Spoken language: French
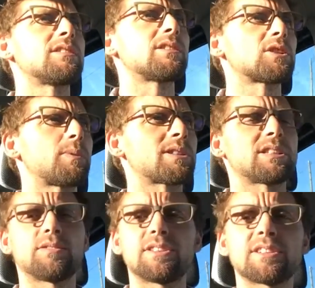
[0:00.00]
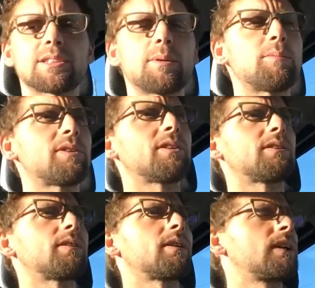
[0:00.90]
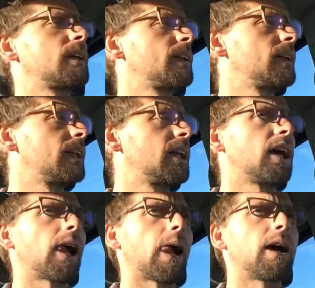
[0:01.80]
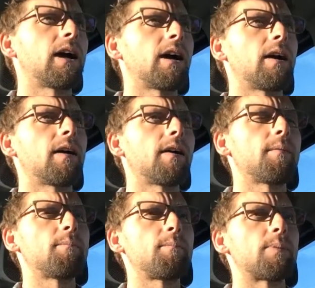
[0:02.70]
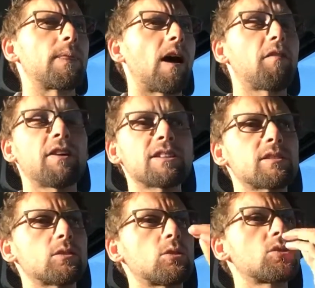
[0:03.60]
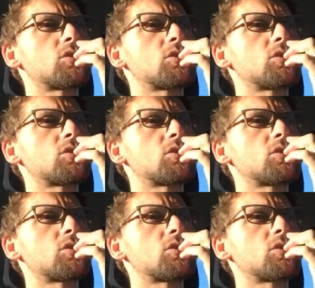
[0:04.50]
les, vitesses en même temps. Euh. Euh, en fait, ce